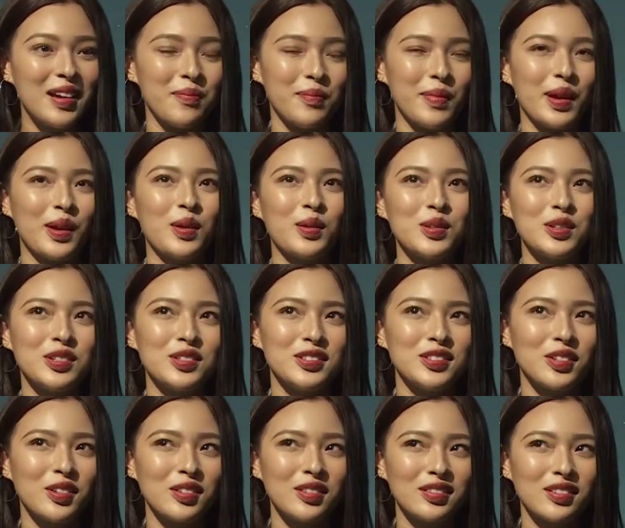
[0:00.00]
Mẹ kêu
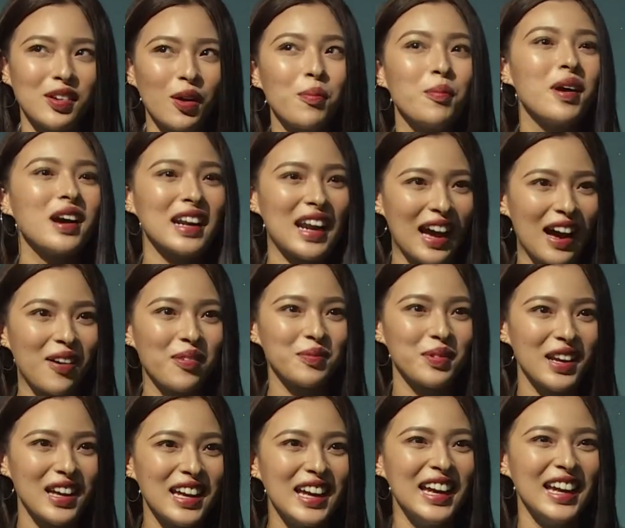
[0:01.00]
chứ còn bớt đàn ông
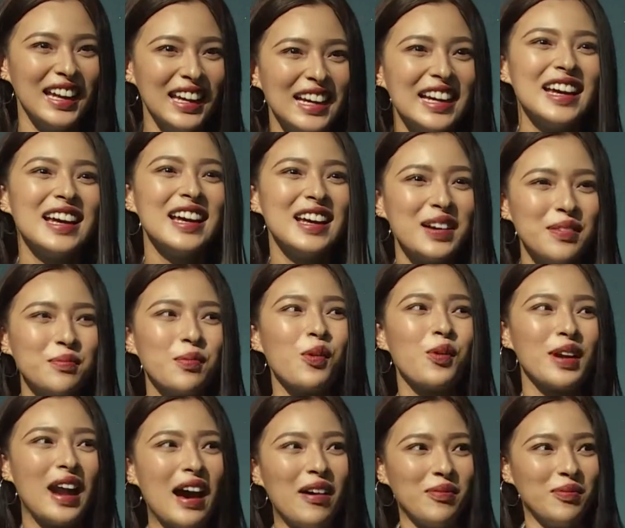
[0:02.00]
đi mua
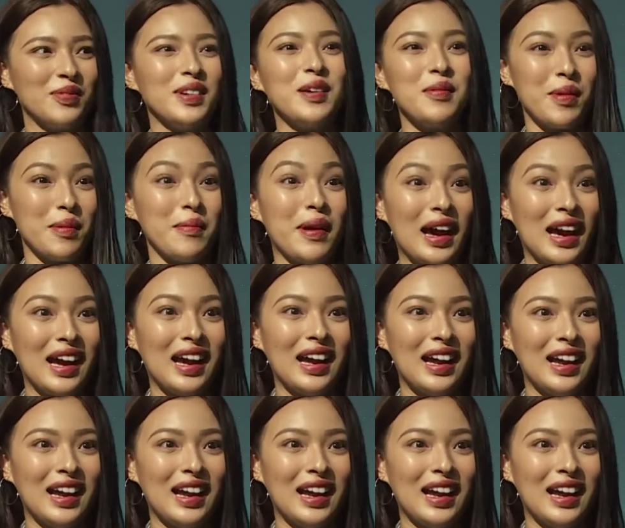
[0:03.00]
đầm và mà mặc.